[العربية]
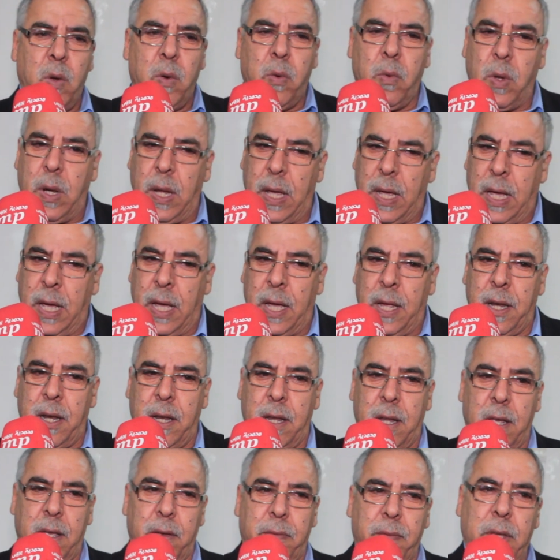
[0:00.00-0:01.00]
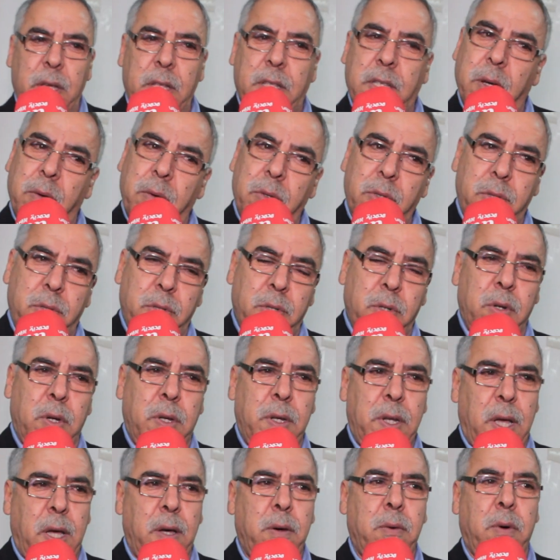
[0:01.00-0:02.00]
والآن فيه توجه
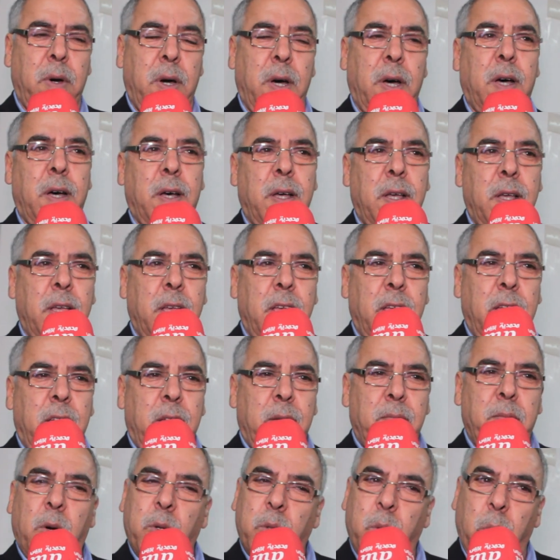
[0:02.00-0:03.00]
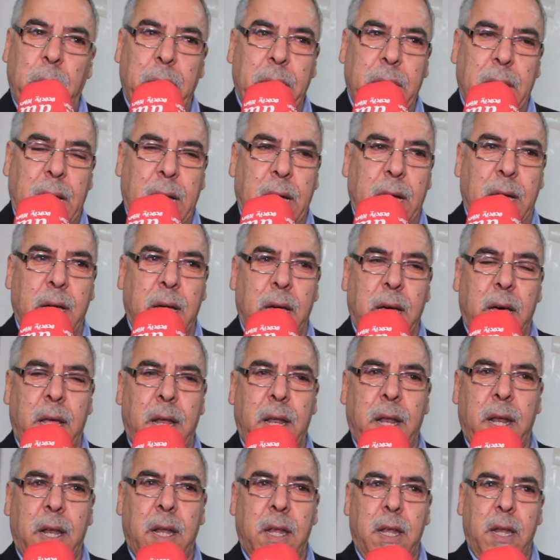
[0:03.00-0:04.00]
نحو موضوع
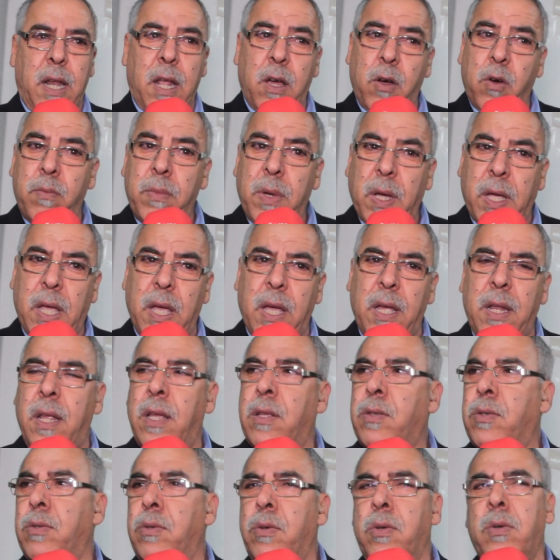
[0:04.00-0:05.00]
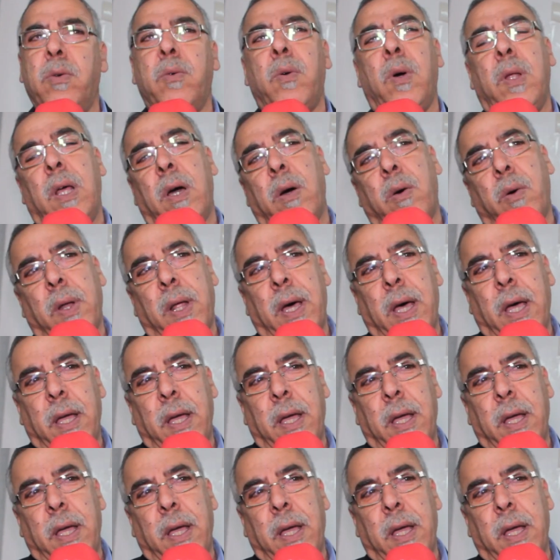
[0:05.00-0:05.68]
آخر له مكانته وله